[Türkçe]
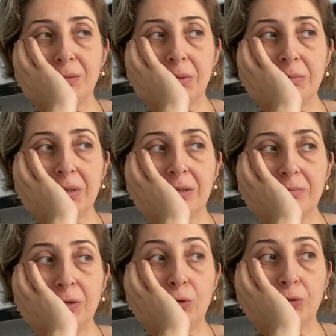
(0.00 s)

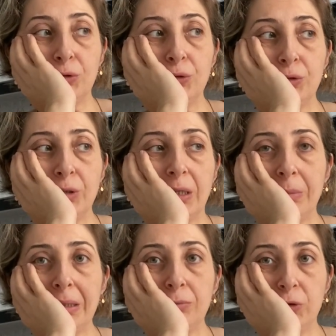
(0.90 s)
yapamadım. İlk önce şu
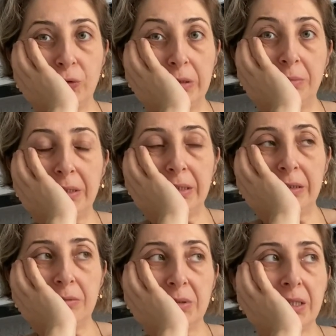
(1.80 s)
kabak mücveri bir
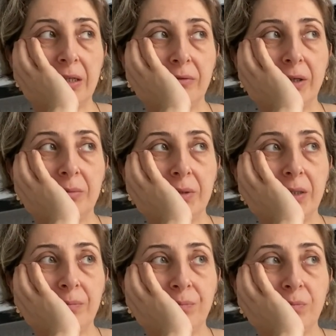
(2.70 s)
yayınlayayım
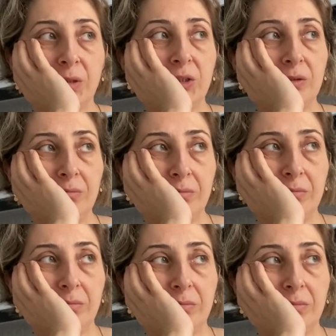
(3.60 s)
sayfamda. Bacım.
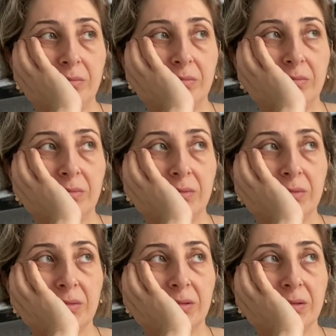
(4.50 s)

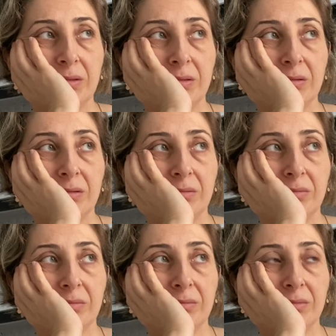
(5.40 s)
Sarp'la ilgilenmekten